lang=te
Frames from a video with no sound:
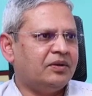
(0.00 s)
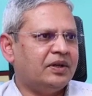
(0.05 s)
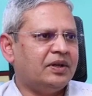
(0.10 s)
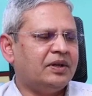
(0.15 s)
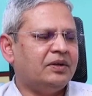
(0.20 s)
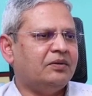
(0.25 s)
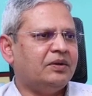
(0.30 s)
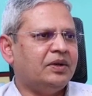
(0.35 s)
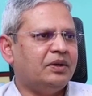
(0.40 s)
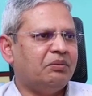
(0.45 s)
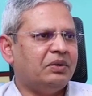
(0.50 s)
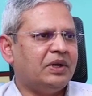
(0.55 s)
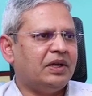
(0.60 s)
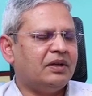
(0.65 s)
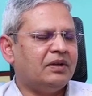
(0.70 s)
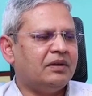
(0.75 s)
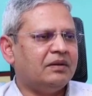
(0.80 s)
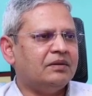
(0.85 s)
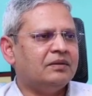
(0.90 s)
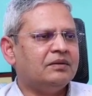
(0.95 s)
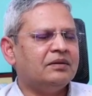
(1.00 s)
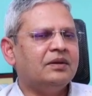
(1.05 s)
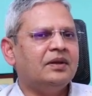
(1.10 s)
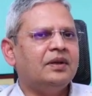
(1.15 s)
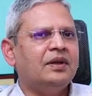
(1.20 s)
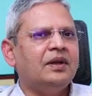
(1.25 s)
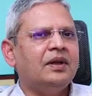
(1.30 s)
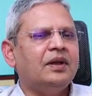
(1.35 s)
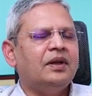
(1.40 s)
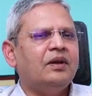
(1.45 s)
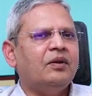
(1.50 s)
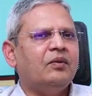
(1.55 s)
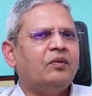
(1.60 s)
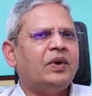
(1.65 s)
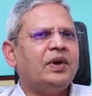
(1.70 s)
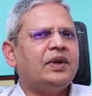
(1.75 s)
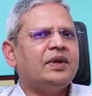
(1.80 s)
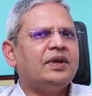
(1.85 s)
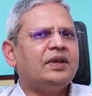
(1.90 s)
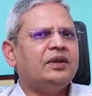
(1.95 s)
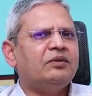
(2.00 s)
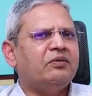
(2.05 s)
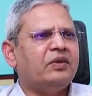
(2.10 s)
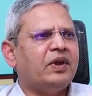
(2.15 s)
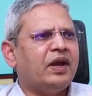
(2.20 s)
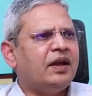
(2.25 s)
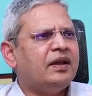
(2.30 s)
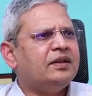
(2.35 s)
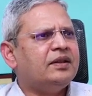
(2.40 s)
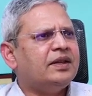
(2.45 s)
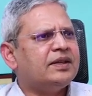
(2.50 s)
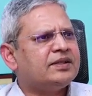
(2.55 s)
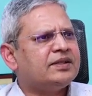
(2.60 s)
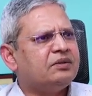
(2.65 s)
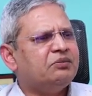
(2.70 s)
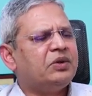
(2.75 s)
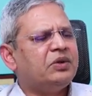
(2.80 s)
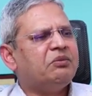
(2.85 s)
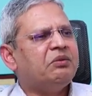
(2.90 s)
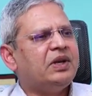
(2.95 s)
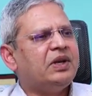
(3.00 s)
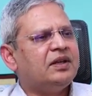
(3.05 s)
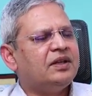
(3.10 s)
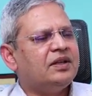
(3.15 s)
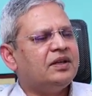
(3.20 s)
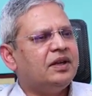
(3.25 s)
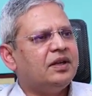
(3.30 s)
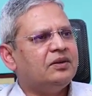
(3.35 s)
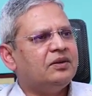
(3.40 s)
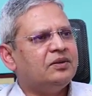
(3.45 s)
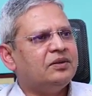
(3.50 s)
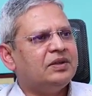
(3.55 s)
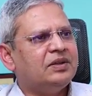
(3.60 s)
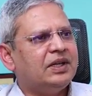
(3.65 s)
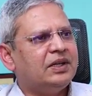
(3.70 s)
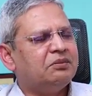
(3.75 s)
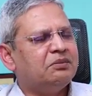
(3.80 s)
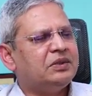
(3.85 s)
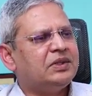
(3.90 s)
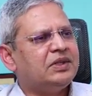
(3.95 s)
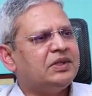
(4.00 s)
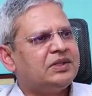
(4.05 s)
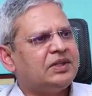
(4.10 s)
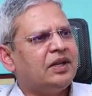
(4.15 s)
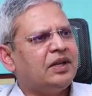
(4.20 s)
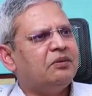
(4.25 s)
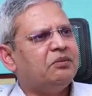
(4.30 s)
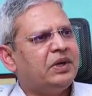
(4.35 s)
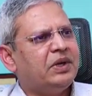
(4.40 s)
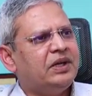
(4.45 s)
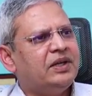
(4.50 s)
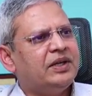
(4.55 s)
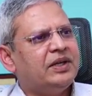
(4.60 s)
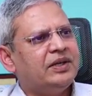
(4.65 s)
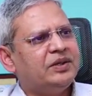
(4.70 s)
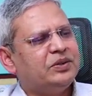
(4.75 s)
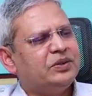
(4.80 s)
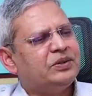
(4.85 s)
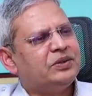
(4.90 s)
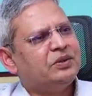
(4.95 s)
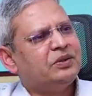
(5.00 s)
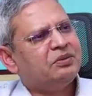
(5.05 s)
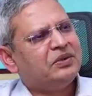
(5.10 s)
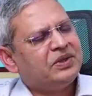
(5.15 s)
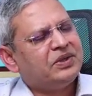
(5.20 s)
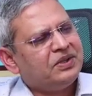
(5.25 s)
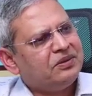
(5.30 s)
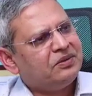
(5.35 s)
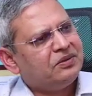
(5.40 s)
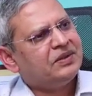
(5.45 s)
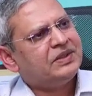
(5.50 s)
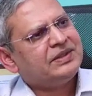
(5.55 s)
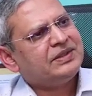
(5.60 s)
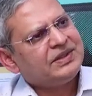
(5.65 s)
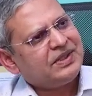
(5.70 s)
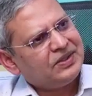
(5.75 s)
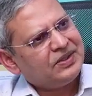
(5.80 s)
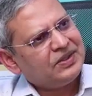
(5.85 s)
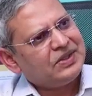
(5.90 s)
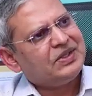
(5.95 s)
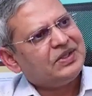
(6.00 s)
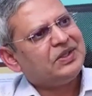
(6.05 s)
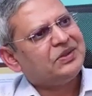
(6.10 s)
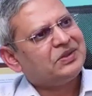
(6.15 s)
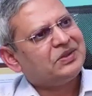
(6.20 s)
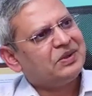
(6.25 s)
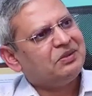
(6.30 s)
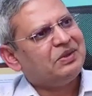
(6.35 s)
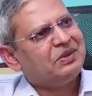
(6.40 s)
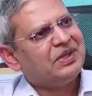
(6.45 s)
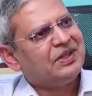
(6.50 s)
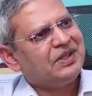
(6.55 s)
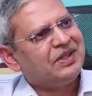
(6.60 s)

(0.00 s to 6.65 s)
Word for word: ఆరోగ్యంగా ఉండే పిల్లల్లో వాళ్ళకి వ్యాధి అసిమ్టమాటిక్ గానో లేకపోతే చాలా మైల్డ్ గానో వచ్చినప్పుడు ఇది ఇవ్వాల్సిన అవసరం